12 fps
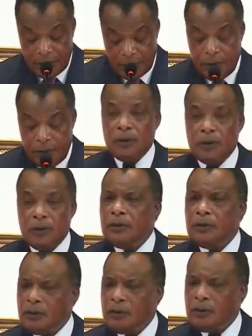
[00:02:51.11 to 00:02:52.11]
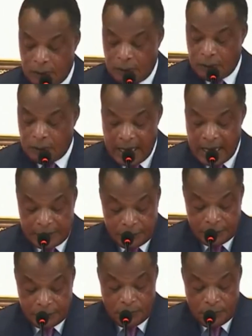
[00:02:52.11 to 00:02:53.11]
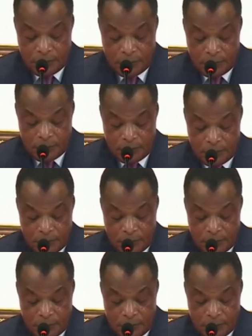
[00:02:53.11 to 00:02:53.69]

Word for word: de notre action pour